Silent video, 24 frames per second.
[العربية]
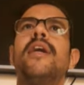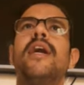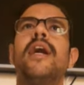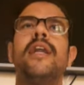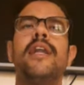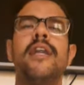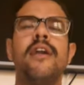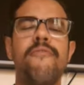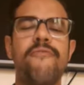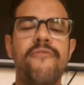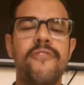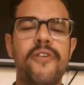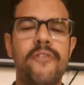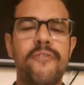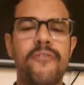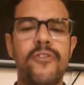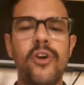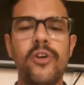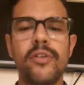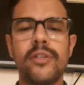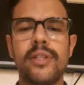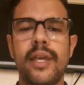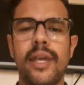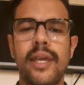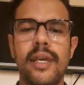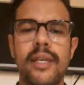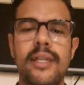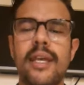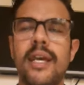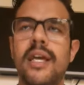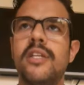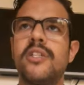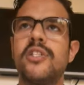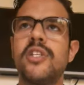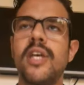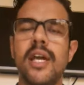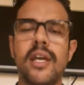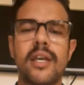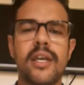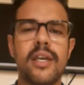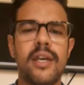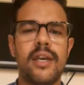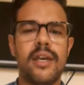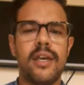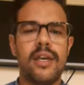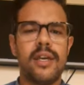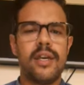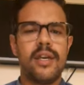ان في لونتري ديال
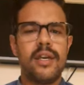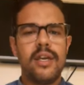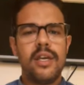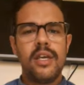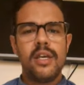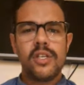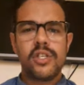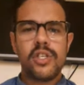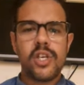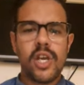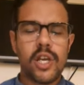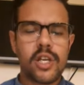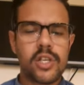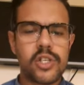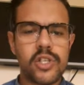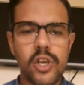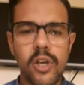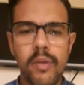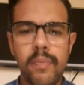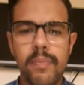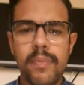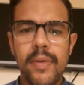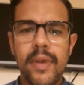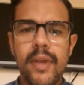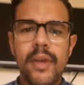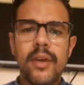شاك شاك شوب